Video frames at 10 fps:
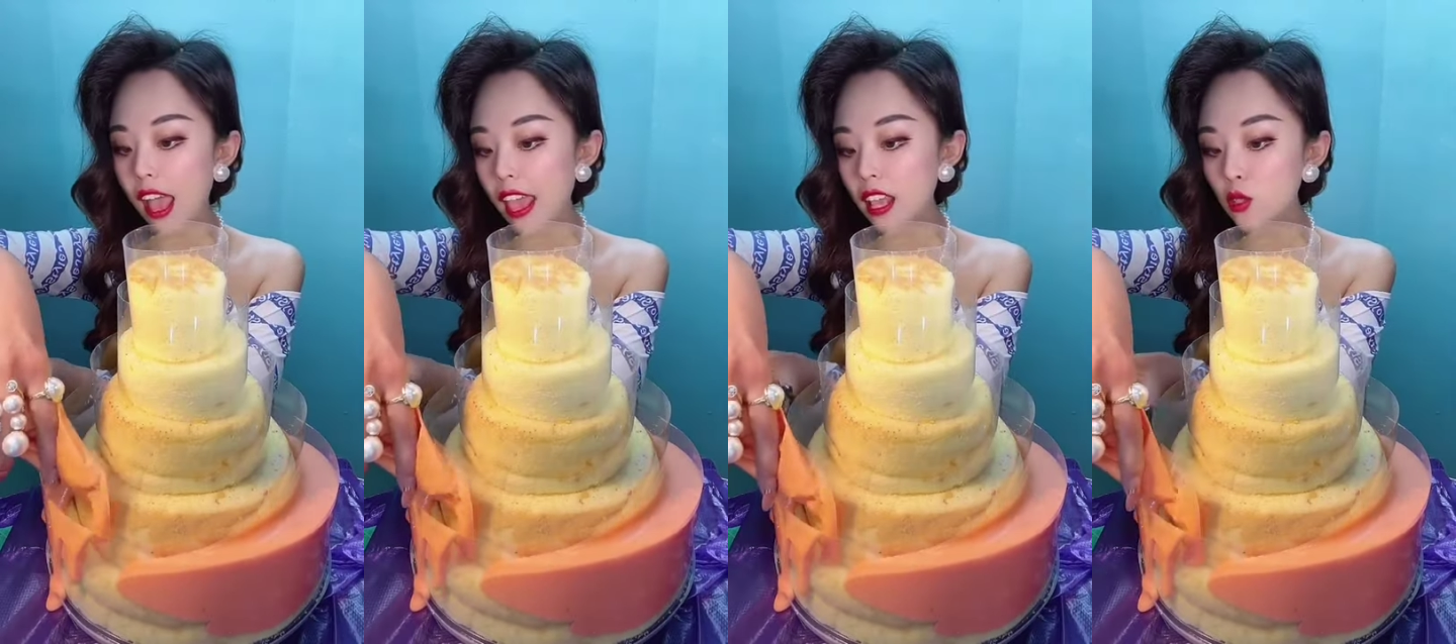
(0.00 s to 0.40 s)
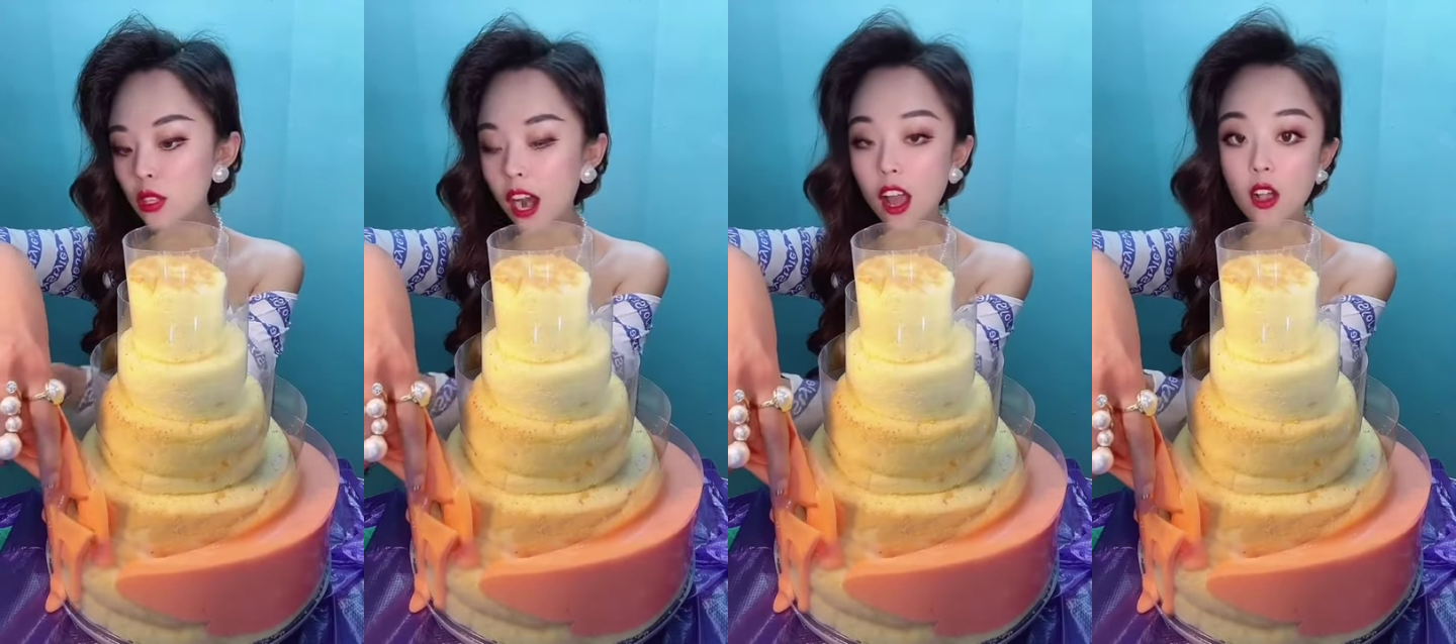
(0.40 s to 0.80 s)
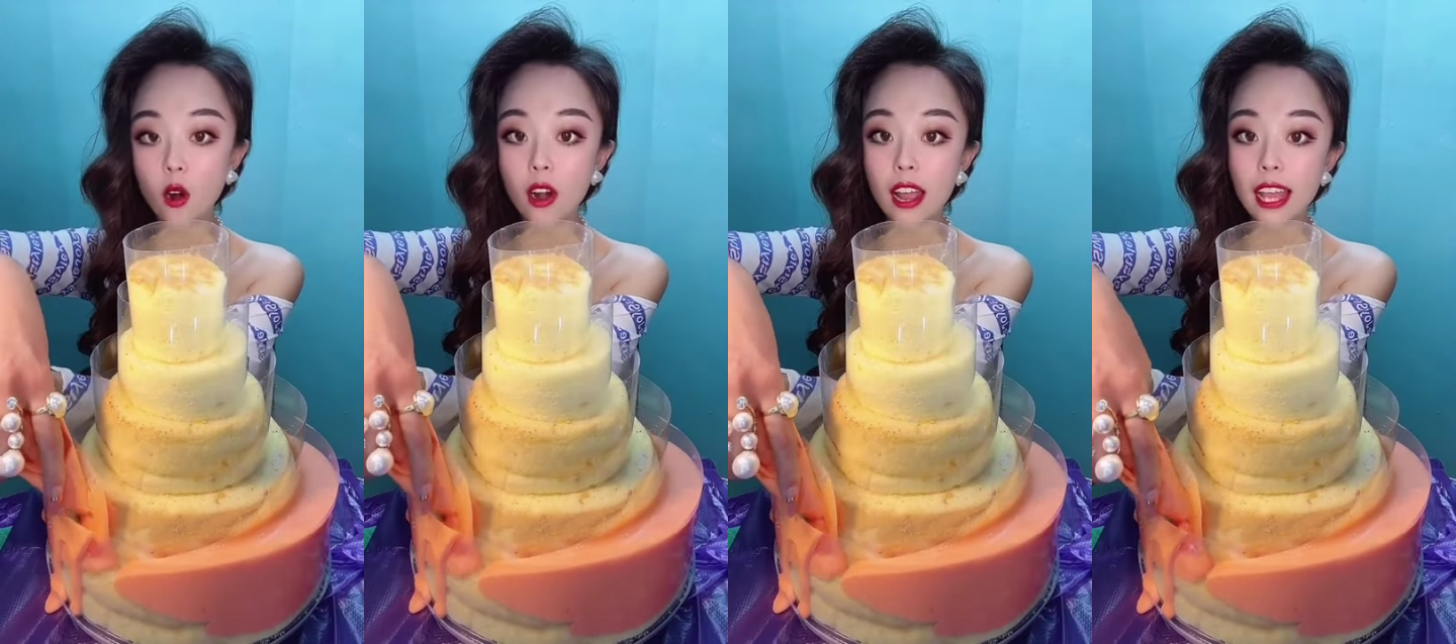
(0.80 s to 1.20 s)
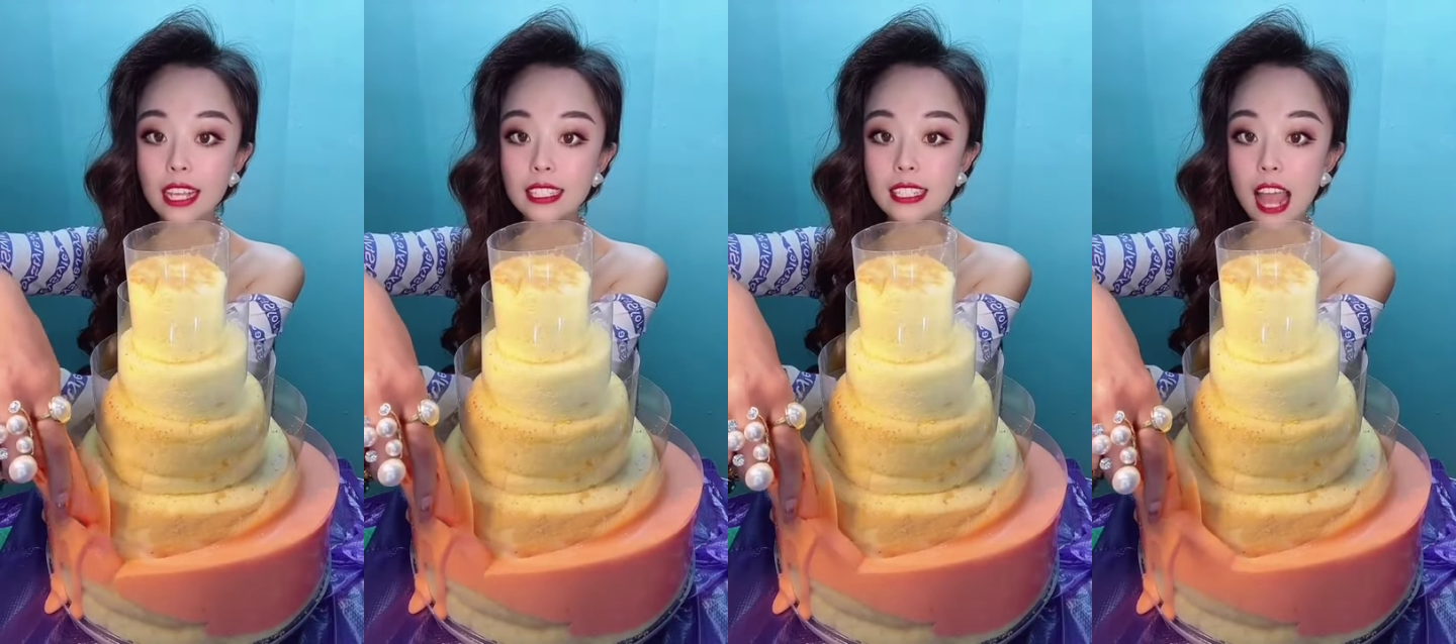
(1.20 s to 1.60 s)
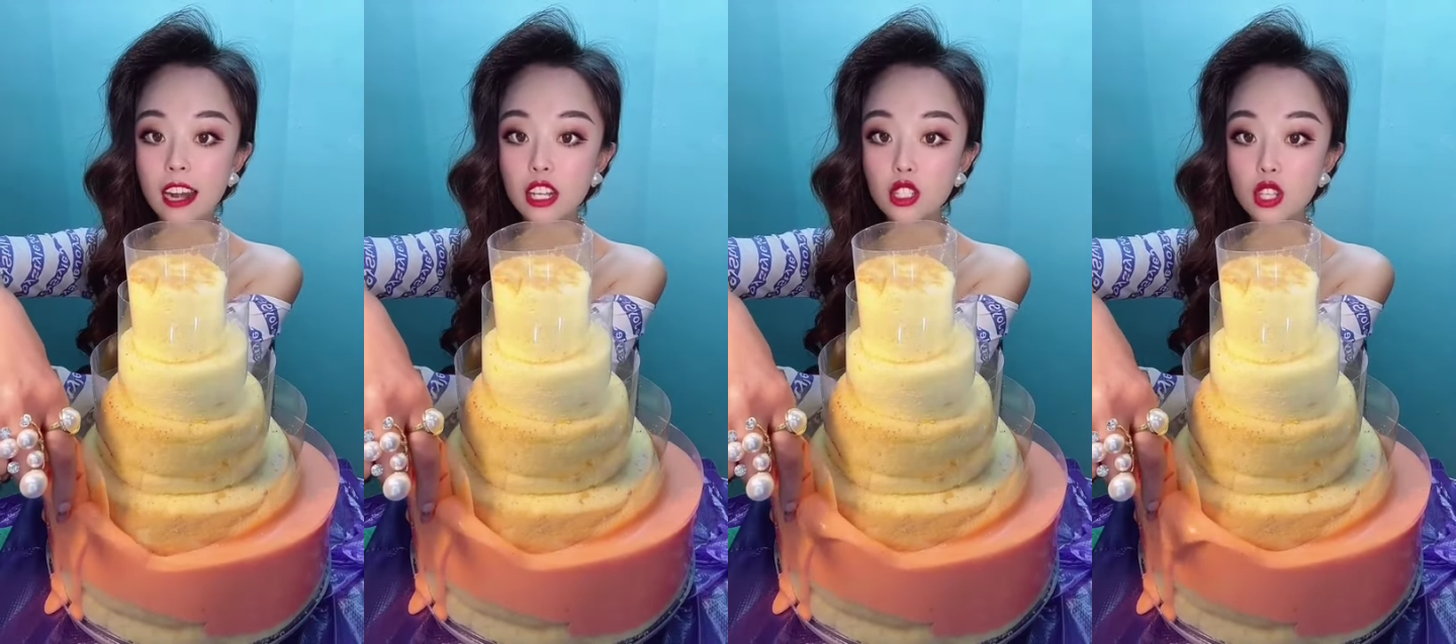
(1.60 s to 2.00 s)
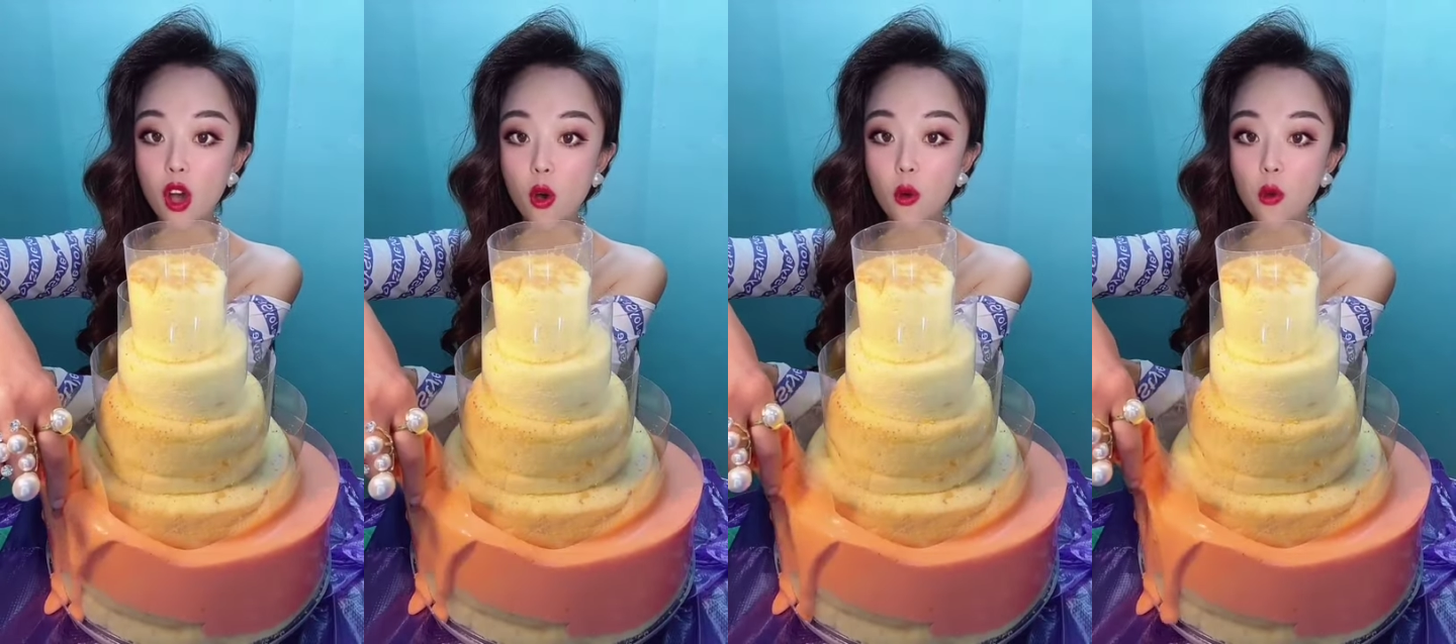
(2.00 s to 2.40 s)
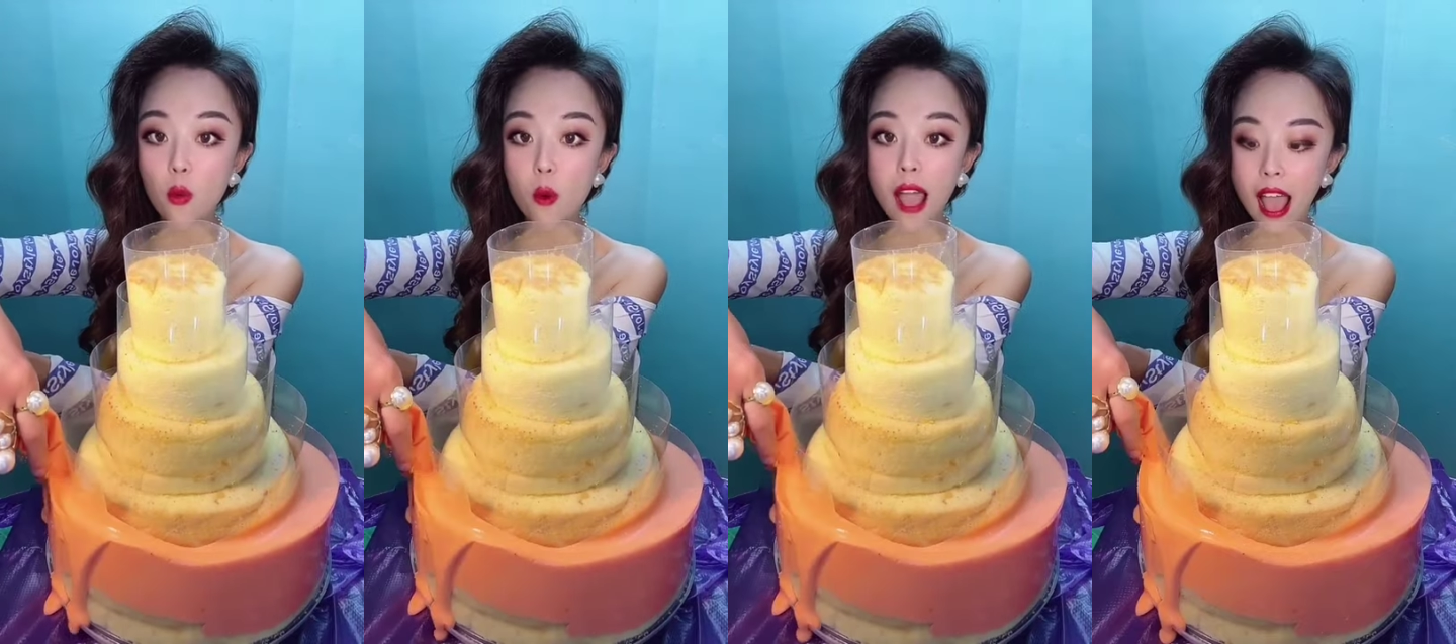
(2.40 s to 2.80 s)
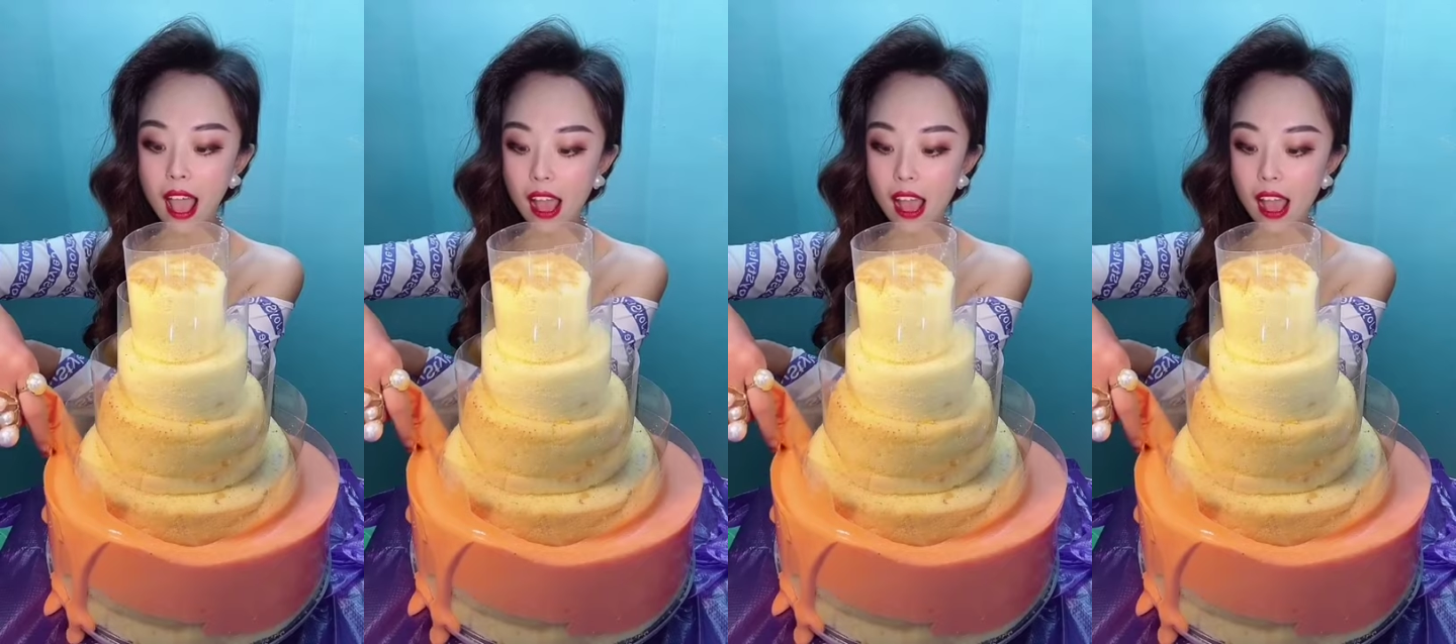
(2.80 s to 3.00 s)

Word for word: 哎，去哪儿了口？三二一，走！哇，